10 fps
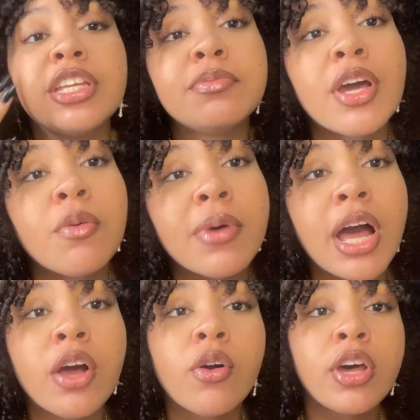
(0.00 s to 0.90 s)
de me
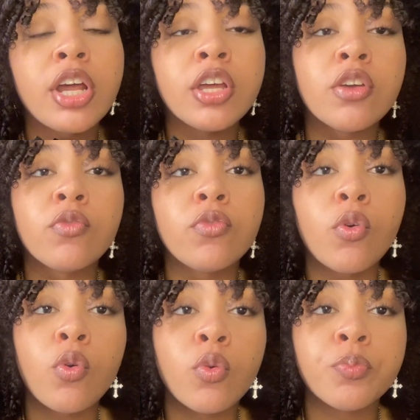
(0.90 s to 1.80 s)
arrumar, agora eu
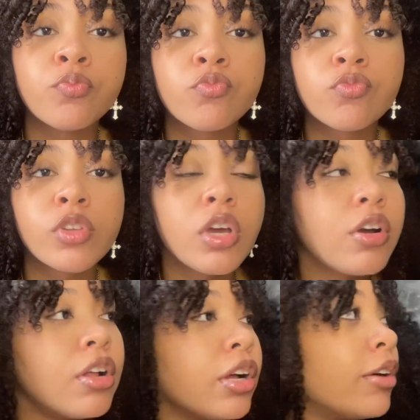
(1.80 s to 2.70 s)
vou
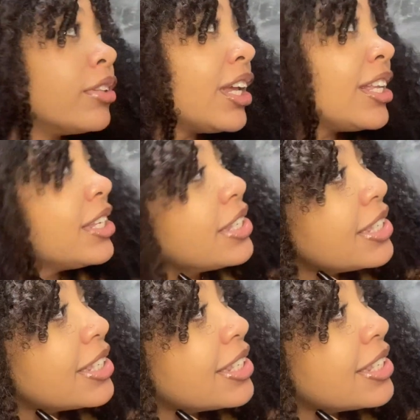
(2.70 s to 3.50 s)
colocar o tênis.